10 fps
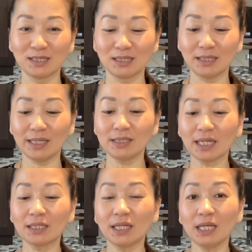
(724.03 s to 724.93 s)
nên chăn
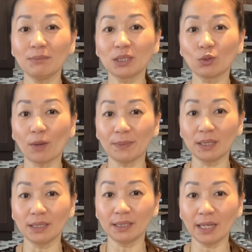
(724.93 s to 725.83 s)
tì bận to pi
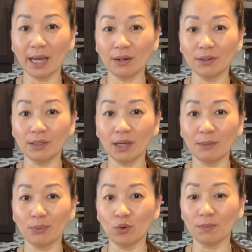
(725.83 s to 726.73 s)
linh hói hay
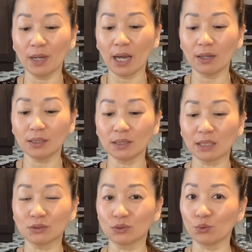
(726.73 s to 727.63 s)
phụ mới hói cứ thật
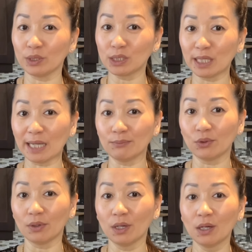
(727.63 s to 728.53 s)
xuôi ngang mỏng.
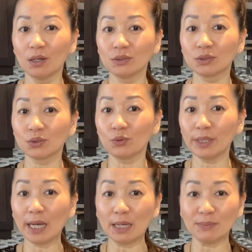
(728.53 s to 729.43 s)
Xui
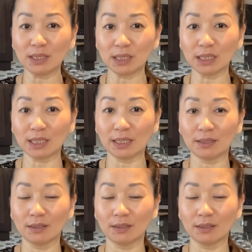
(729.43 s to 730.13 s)
hai miền chia tiệt